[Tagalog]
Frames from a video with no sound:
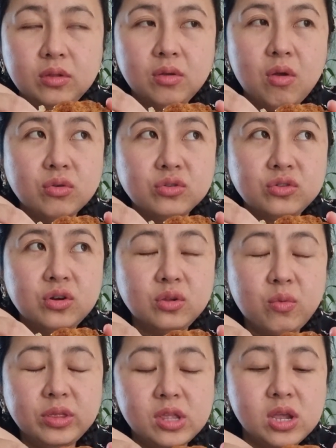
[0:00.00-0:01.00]
August
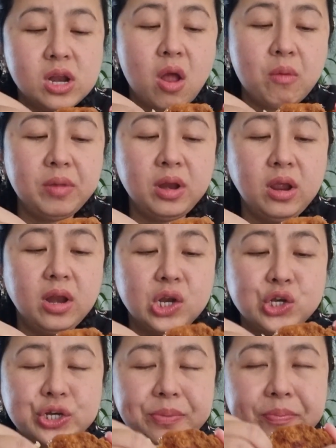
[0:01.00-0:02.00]
31 din yun ako binigyan
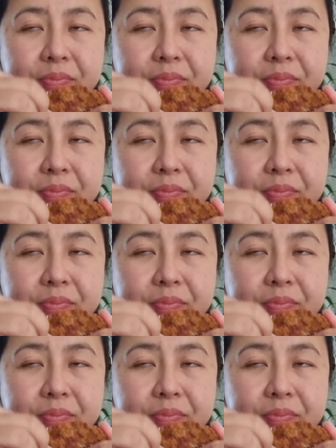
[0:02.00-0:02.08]
ng ship.